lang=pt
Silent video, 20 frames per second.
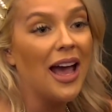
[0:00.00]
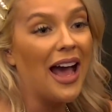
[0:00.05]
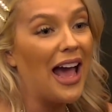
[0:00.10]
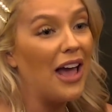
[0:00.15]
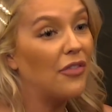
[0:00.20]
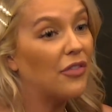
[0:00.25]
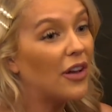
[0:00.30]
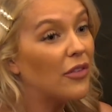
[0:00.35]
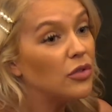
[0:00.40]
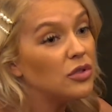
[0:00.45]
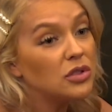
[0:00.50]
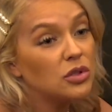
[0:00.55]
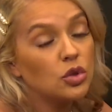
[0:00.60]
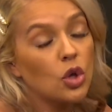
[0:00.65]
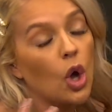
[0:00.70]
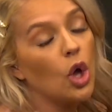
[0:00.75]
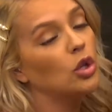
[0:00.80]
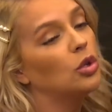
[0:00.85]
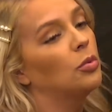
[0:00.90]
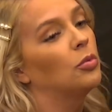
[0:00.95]
Aí ficávamos
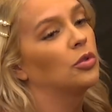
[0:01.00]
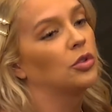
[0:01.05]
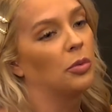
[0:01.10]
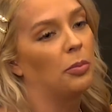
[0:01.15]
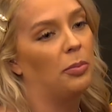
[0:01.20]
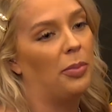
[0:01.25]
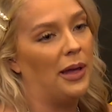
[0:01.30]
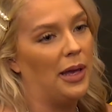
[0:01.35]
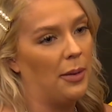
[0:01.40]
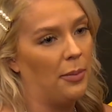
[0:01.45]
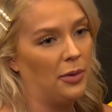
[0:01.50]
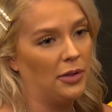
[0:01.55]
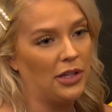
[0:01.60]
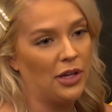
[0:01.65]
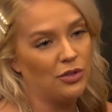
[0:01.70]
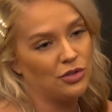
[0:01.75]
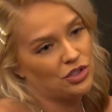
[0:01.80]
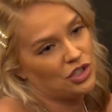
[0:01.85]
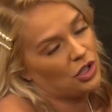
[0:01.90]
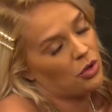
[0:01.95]
todo mundo bêbado.
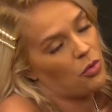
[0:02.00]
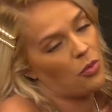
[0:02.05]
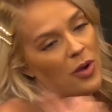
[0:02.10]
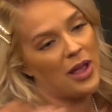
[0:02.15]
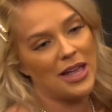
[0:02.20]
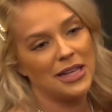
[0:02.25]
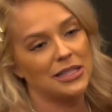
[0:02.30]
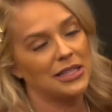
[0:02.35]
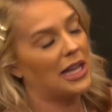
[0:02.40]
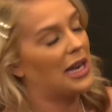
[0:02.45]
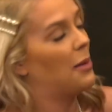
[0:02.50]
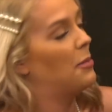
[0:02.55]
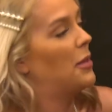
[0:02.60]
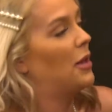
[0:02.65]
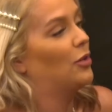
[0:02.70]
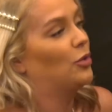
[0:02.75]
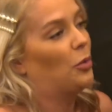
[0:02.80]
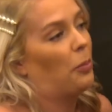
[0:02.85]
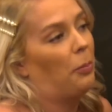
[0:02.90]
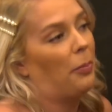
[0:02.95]
Eu tinha um ex que era
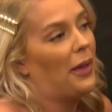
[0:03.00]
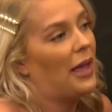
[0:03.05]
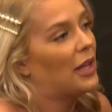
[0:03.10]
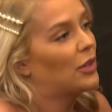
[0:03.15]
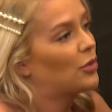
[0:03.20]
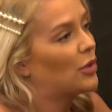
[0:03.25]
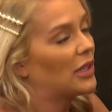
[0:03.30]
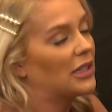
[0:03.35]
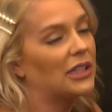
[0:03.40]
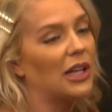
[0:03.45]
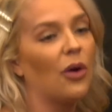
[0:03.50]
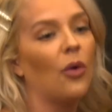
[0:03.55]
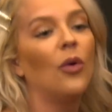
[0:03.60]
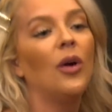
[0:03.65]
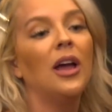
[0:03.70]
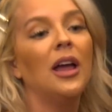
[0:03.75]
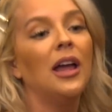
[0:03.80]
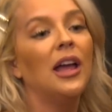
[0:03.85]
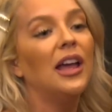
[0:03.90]
amigo do Pedro, então.